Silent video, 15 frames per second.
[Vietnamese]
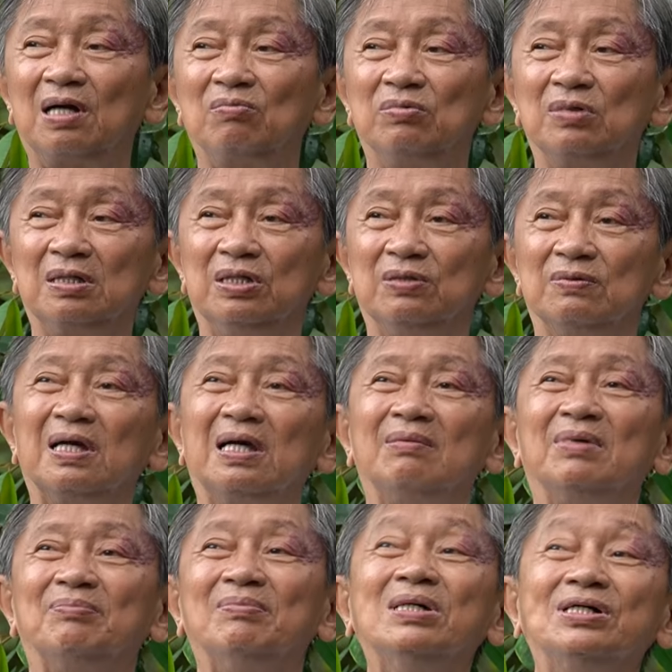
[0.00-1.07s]
Trong cái điều
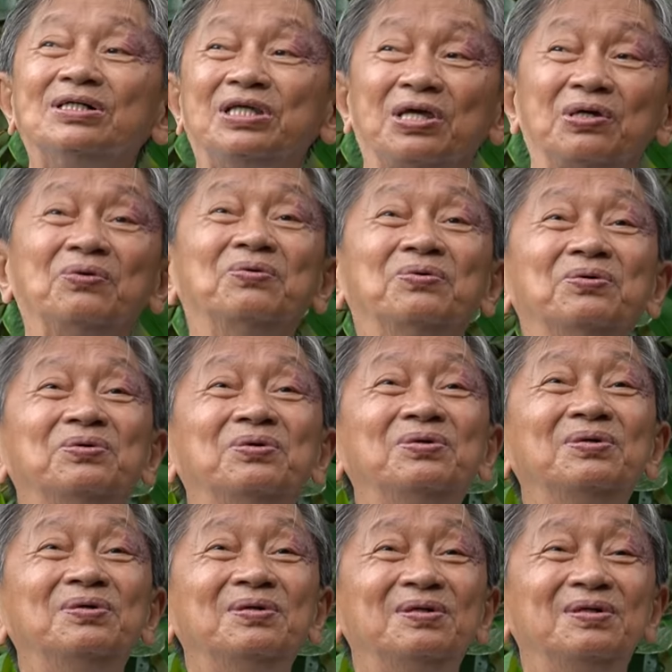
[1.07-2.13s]
kiện mà mưa nhiều,
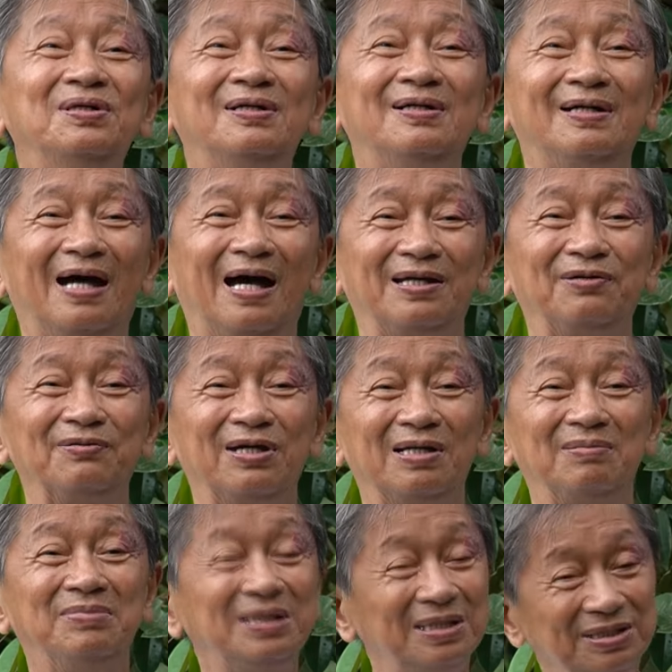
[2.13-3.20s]
à, điều
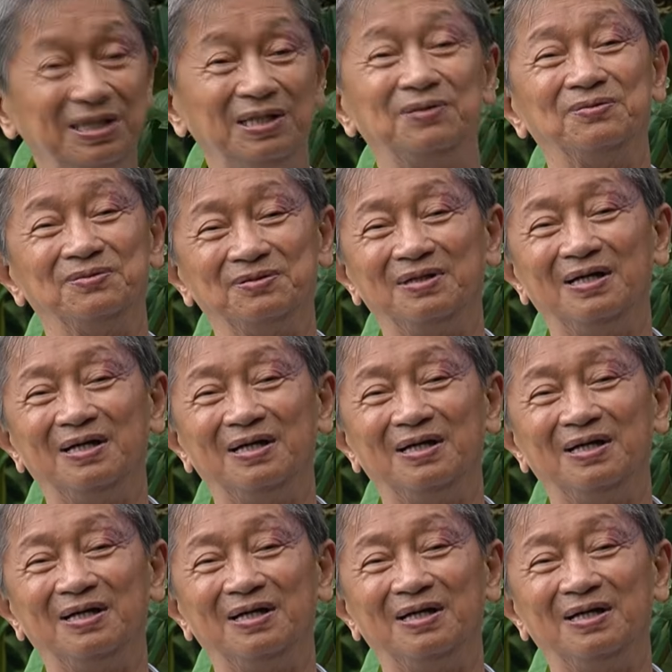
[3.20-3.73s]
kiện mưa nhiều